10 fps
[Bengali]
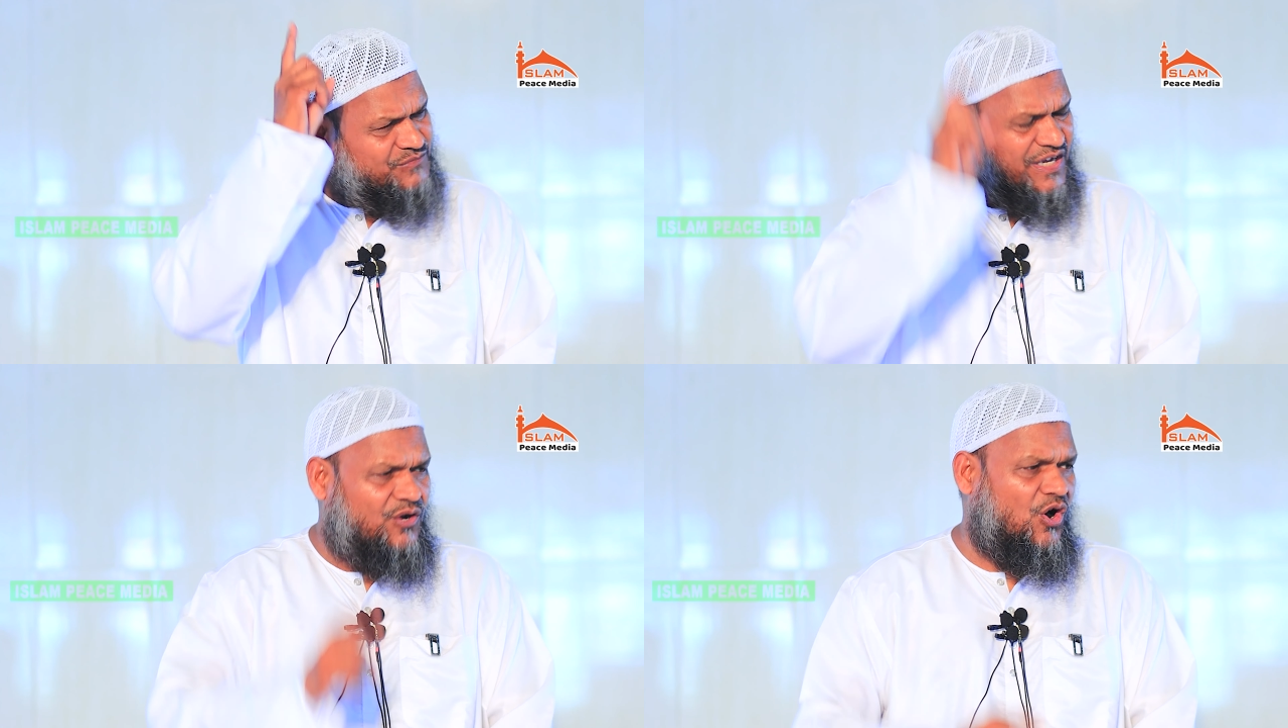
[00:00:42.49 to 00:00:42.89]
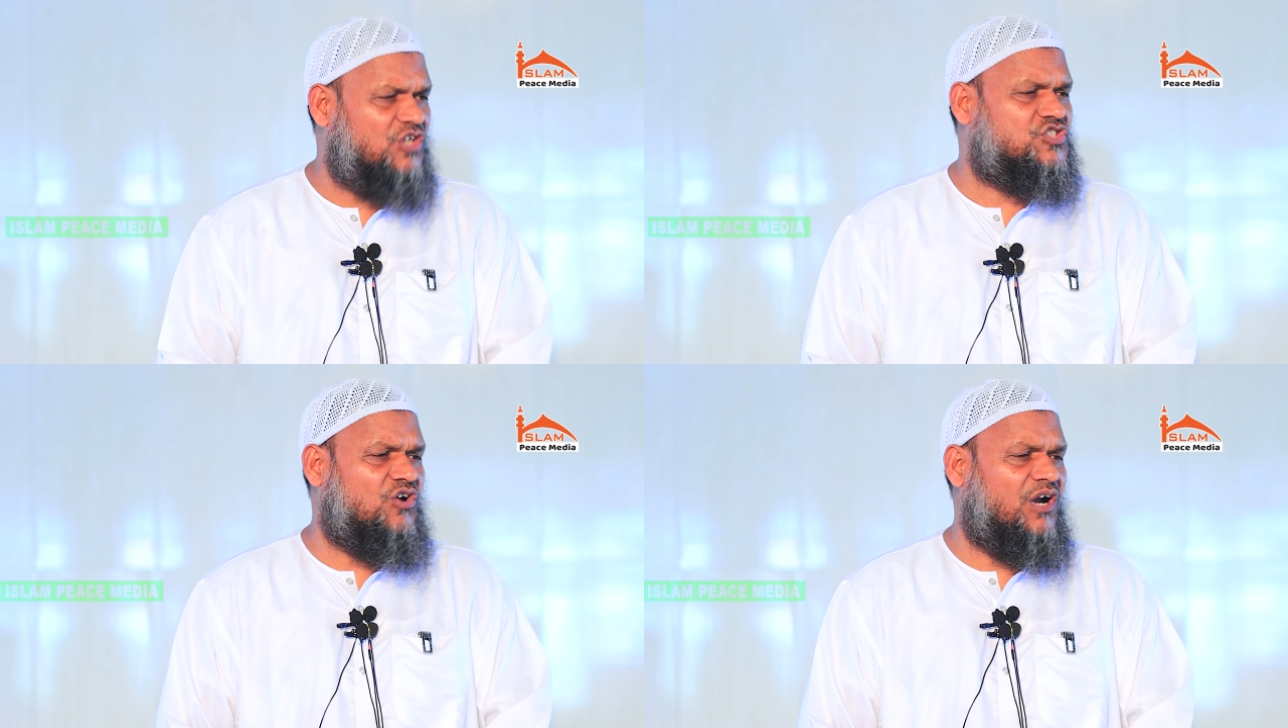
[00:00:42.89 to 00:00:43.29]
যে
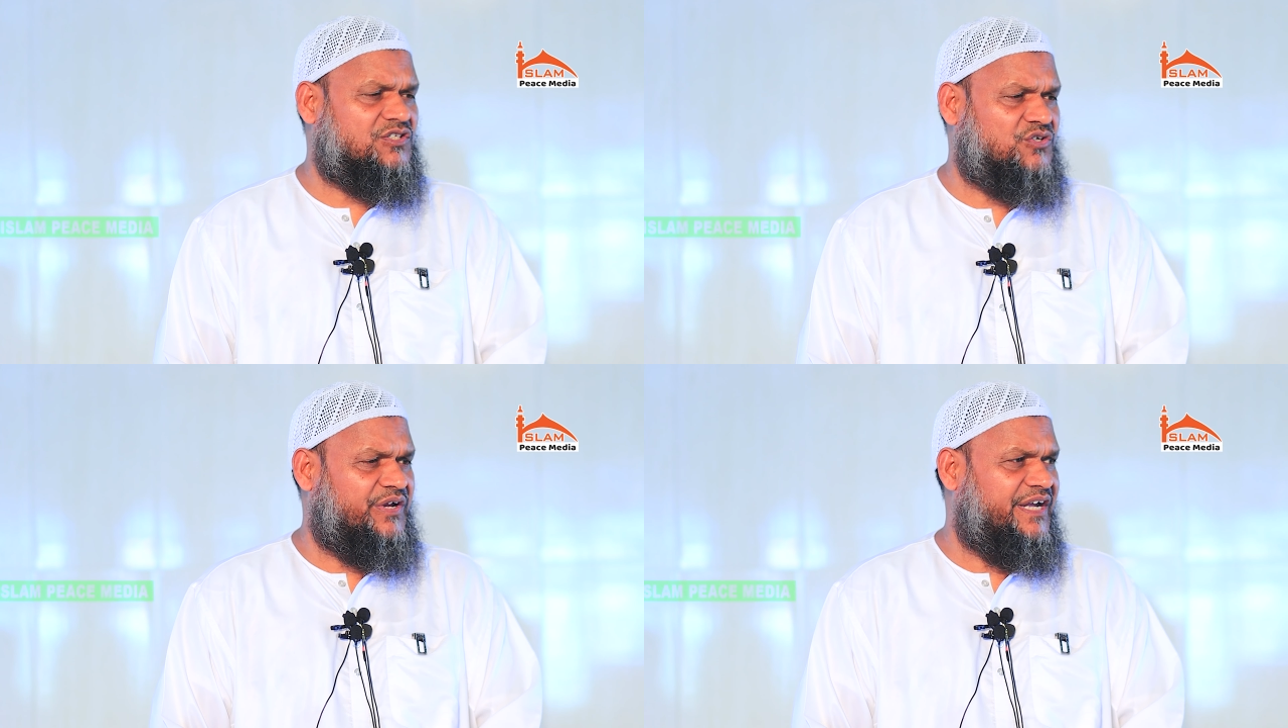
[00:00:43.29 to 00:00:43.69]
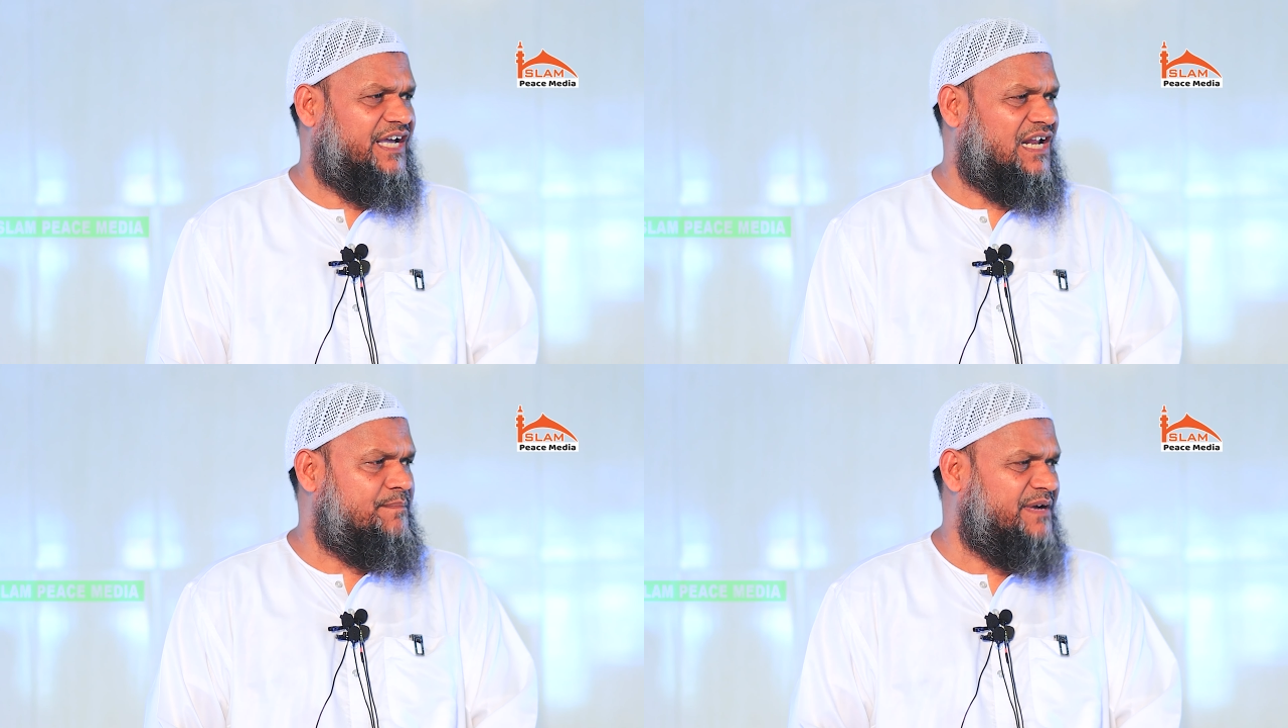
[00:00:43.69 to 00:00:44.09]
হজ করার জন্য
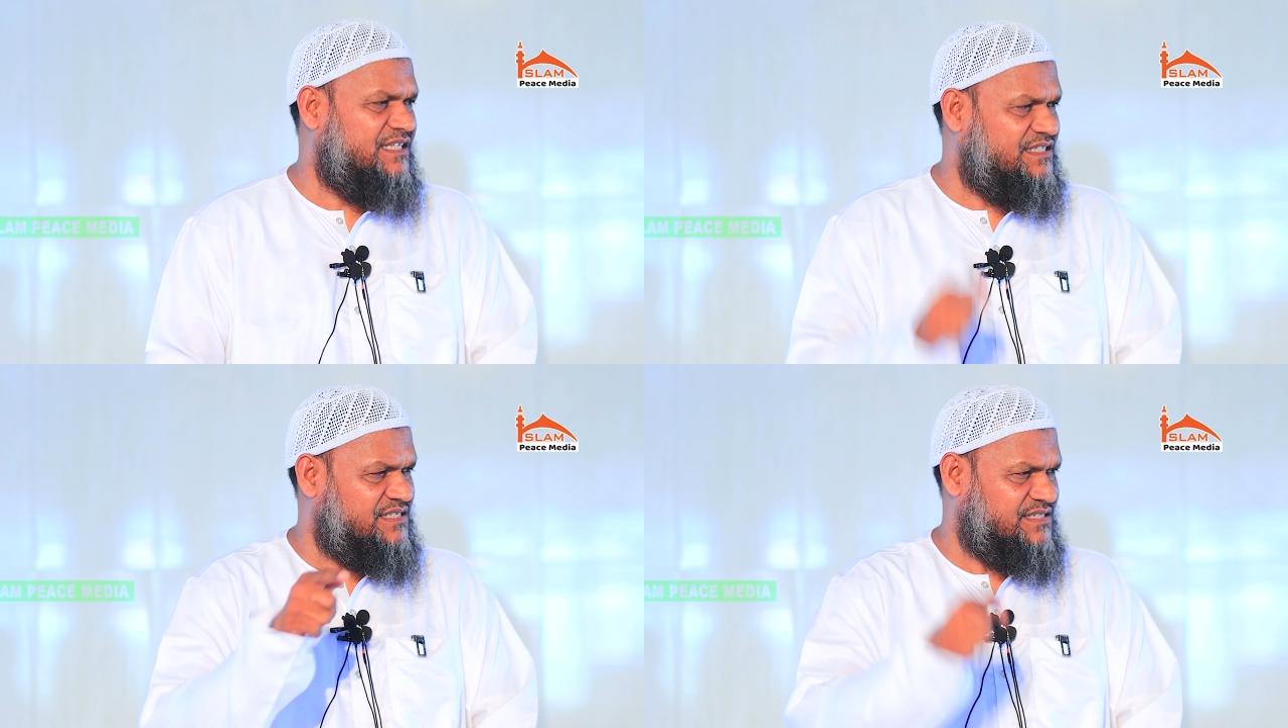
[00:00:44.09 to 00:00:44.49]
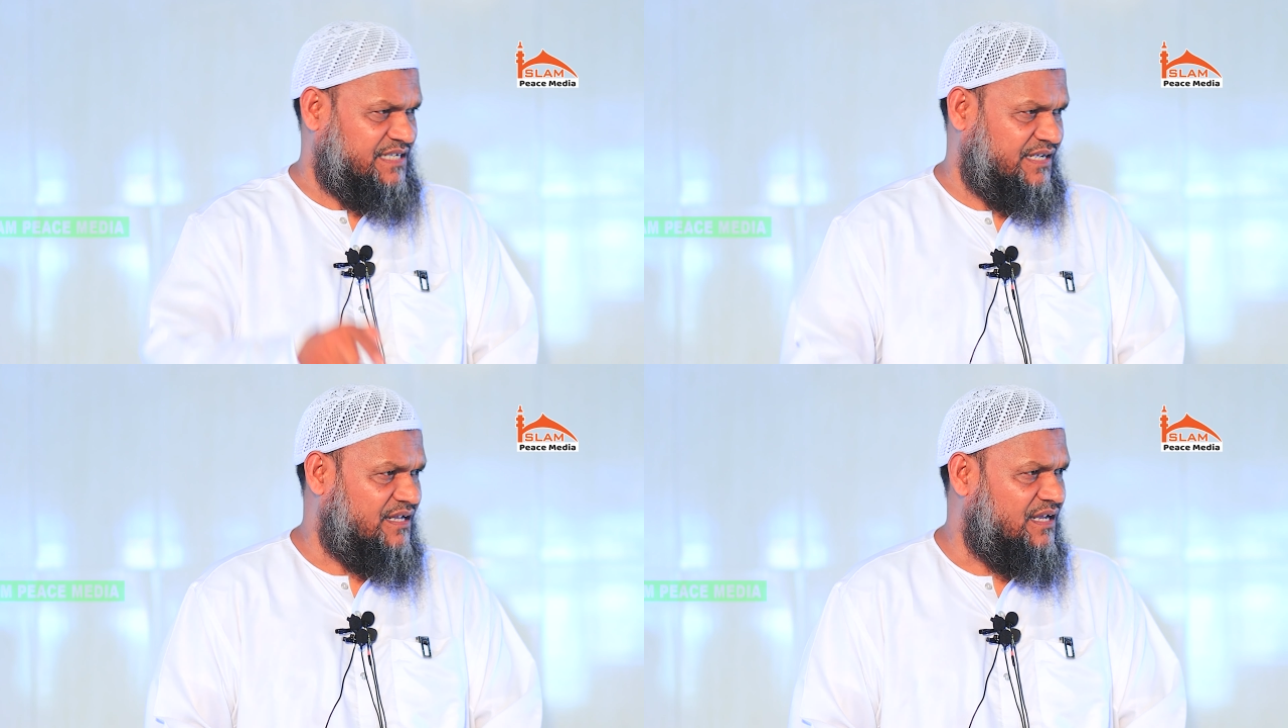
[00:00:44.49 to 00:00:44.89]
এহরাম বেঁধেছে সে